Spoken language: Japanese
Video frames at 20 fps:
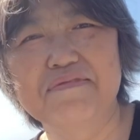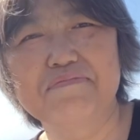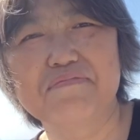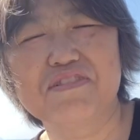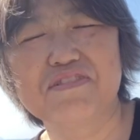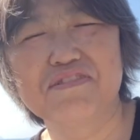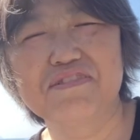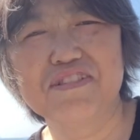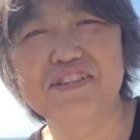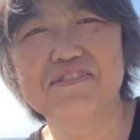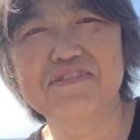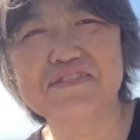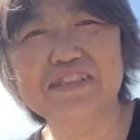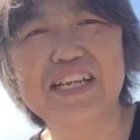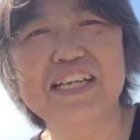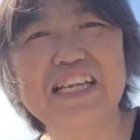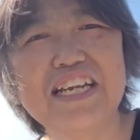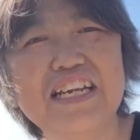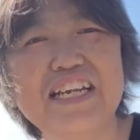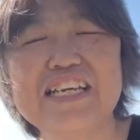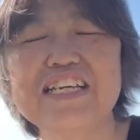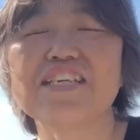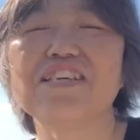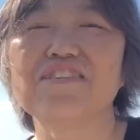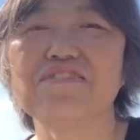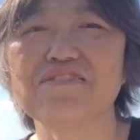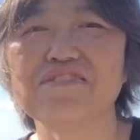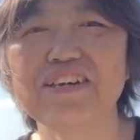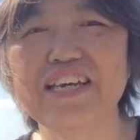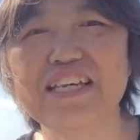こういろんなね、臨
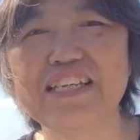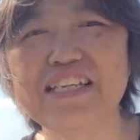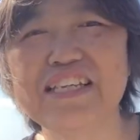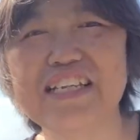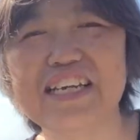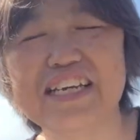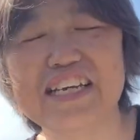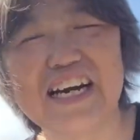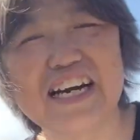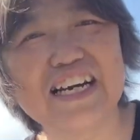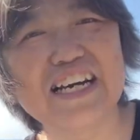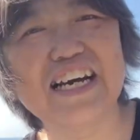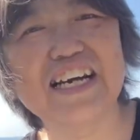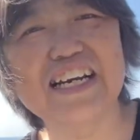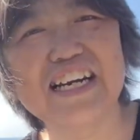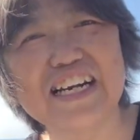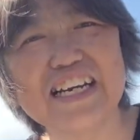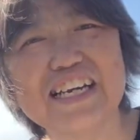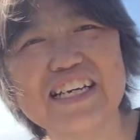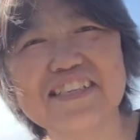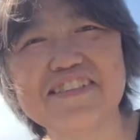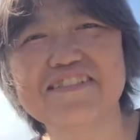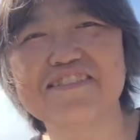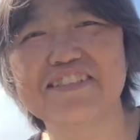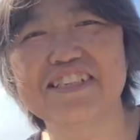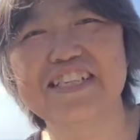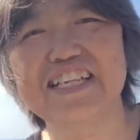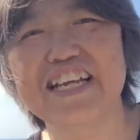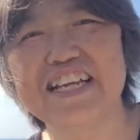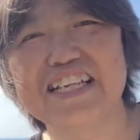機応変にね、考えられるよう
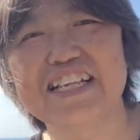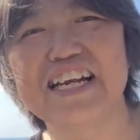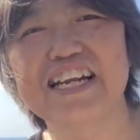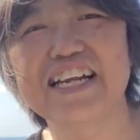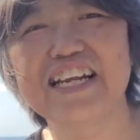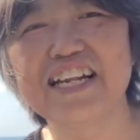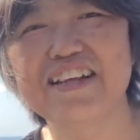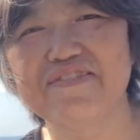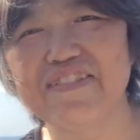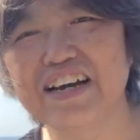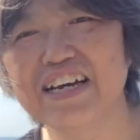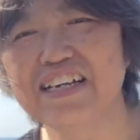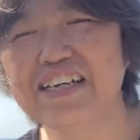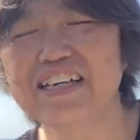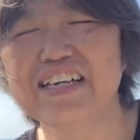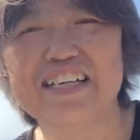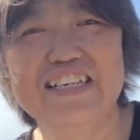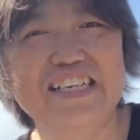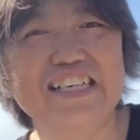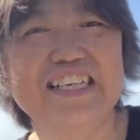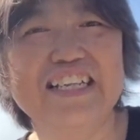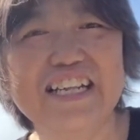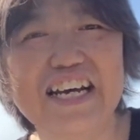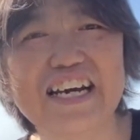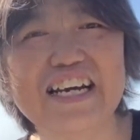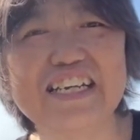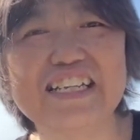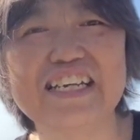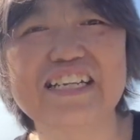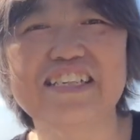にね、なれればいい
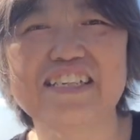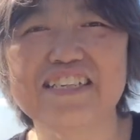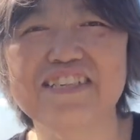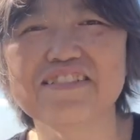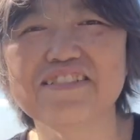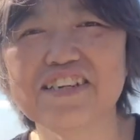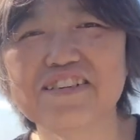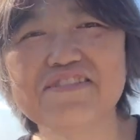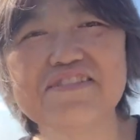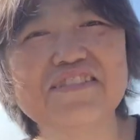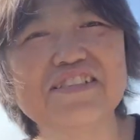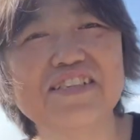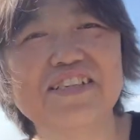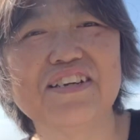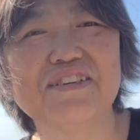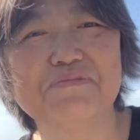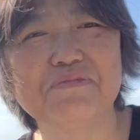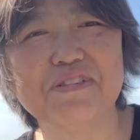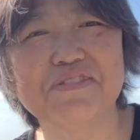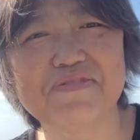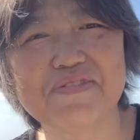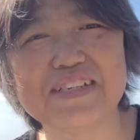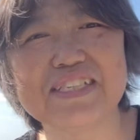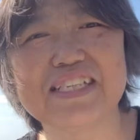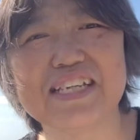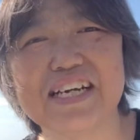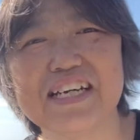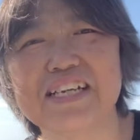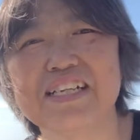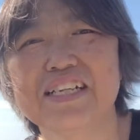なぁ、なんて、そんな風にね、思いまし
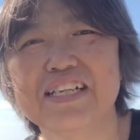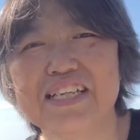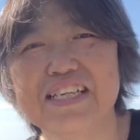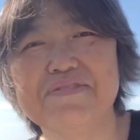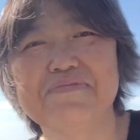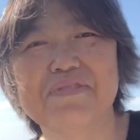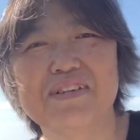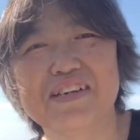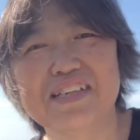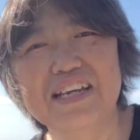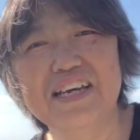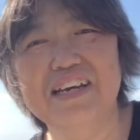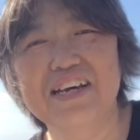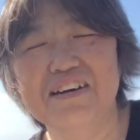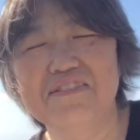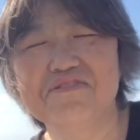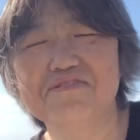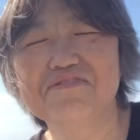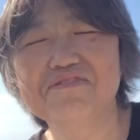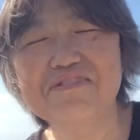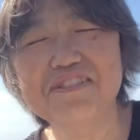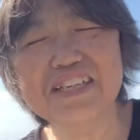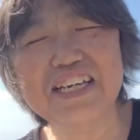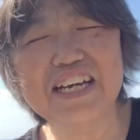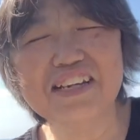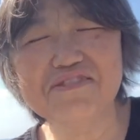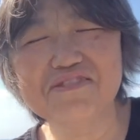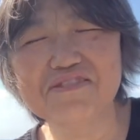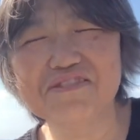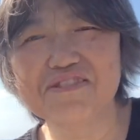た。今はね、本当に
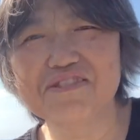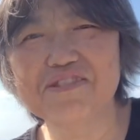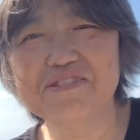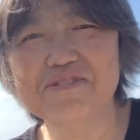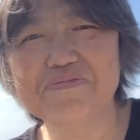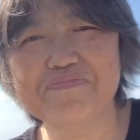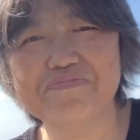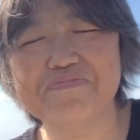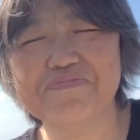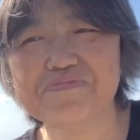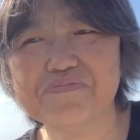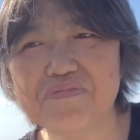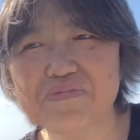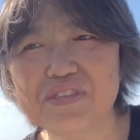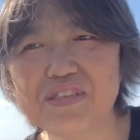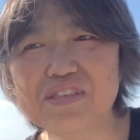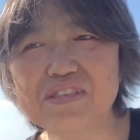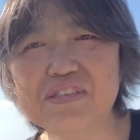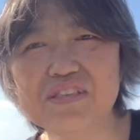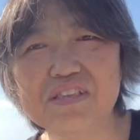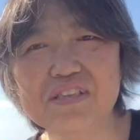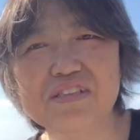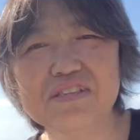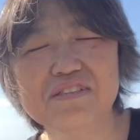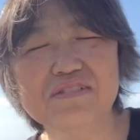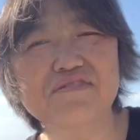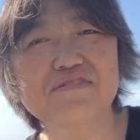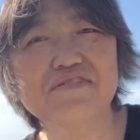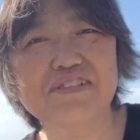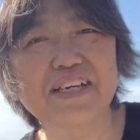あの、
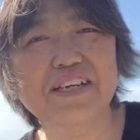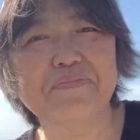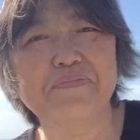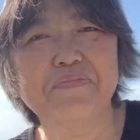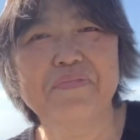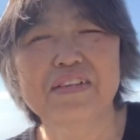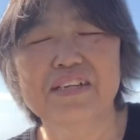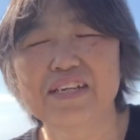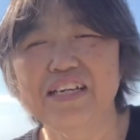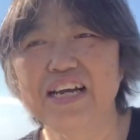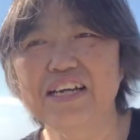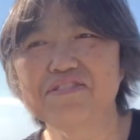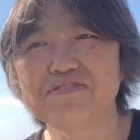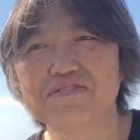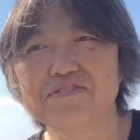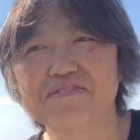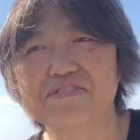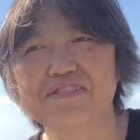ちょっとね、あの、